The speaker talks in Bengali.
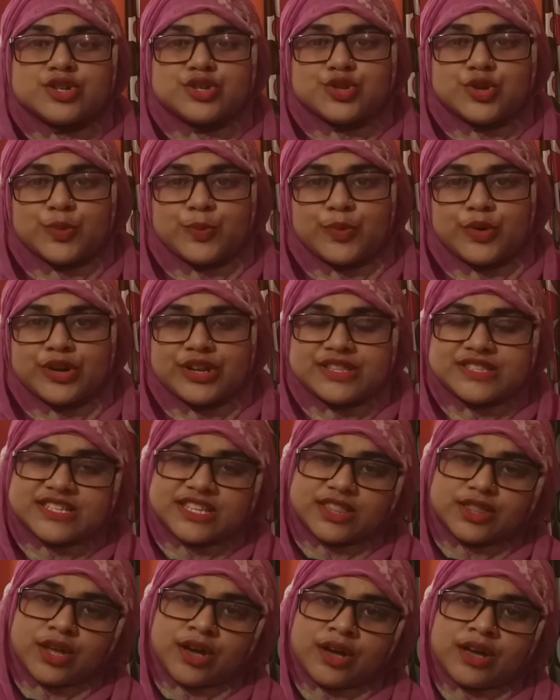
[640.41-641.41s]

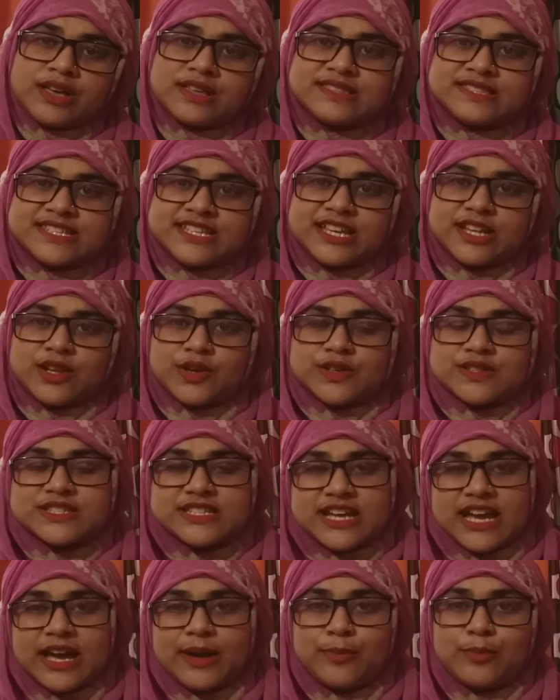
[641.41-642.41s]
সুপরিচিত ছিল
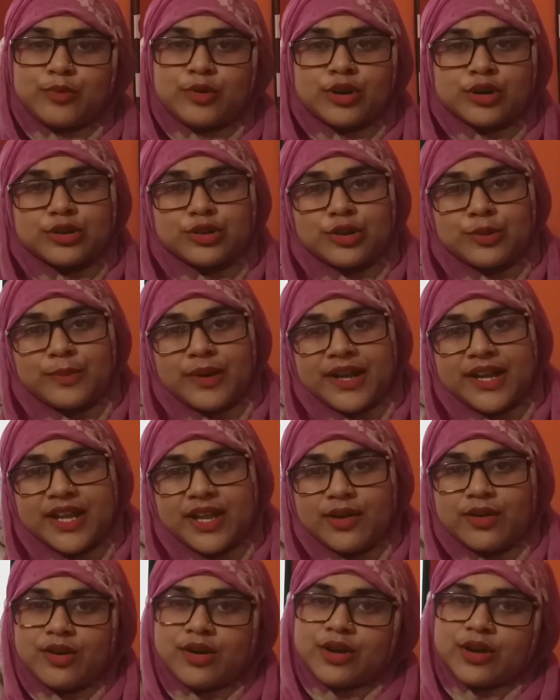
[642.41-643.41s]
যা বর্তমানে
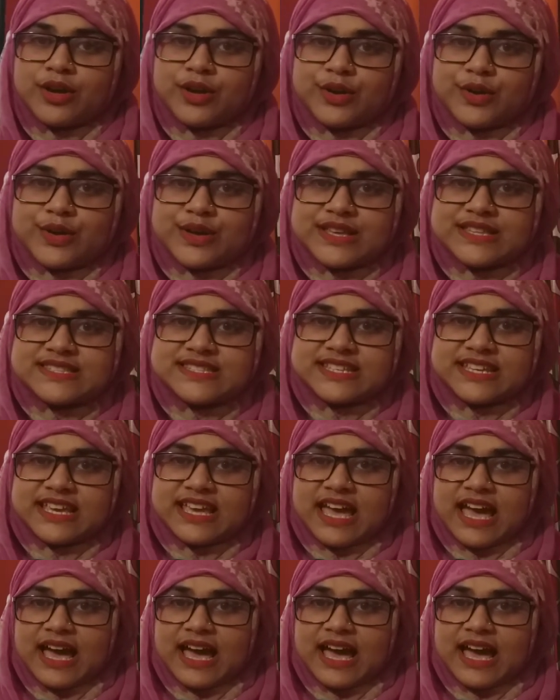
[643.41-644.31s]
রয়েছে